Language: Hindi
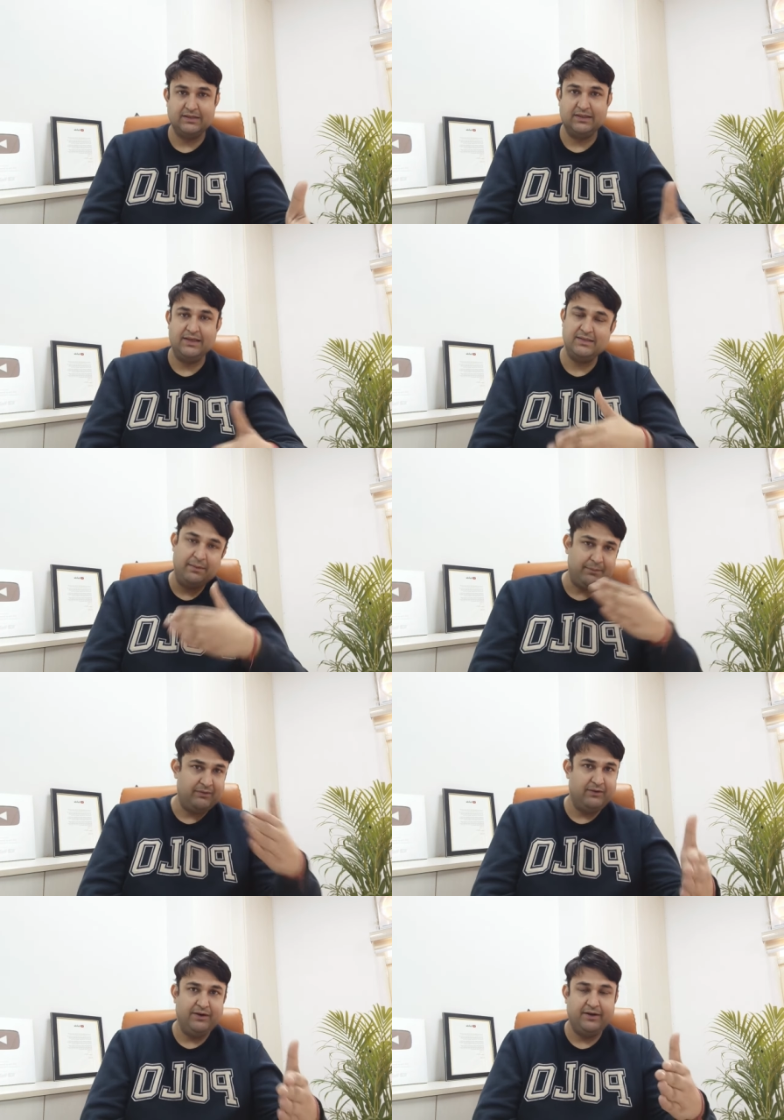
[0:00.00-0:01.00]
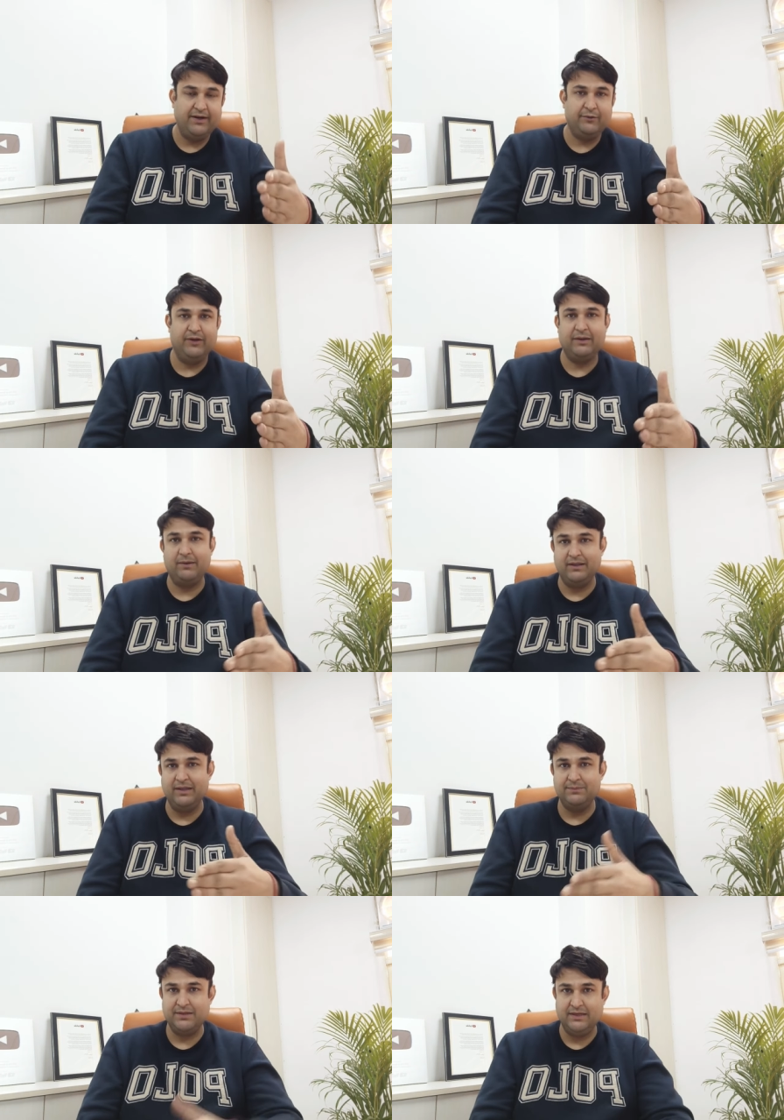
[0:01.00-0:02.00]
सकते हैं सैंपल फ्लैट रेडी होने के बाद
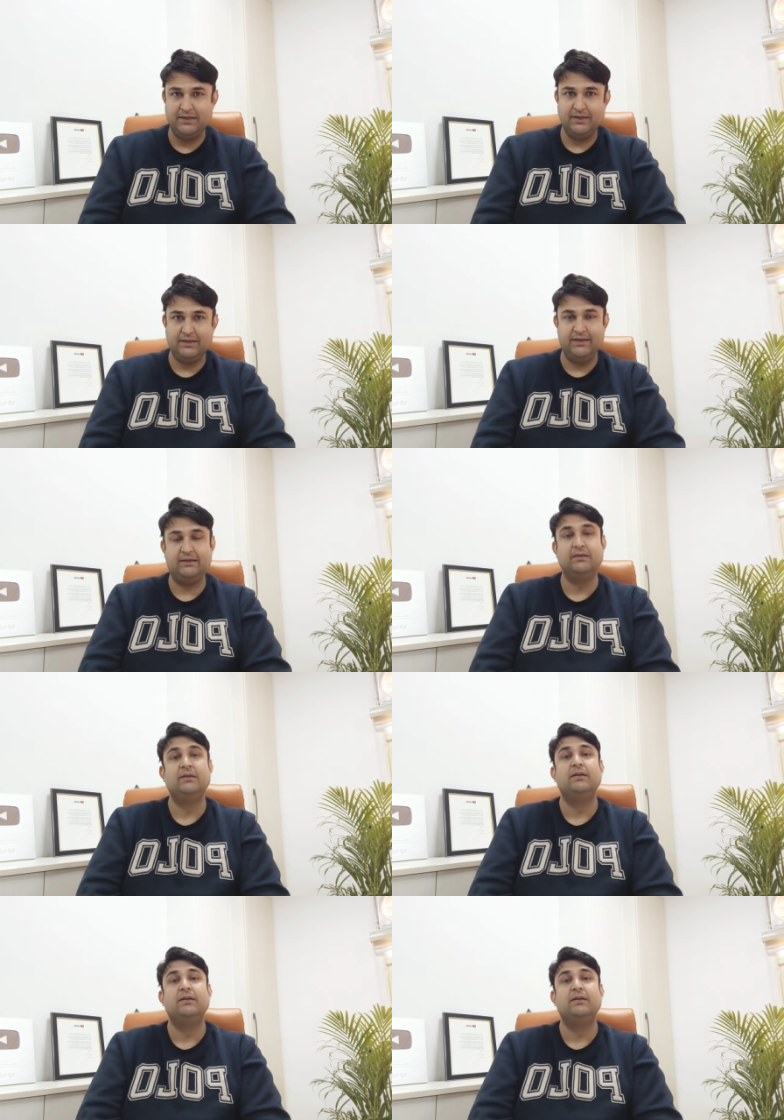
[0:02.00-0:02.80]
ही हम सेल करते हैं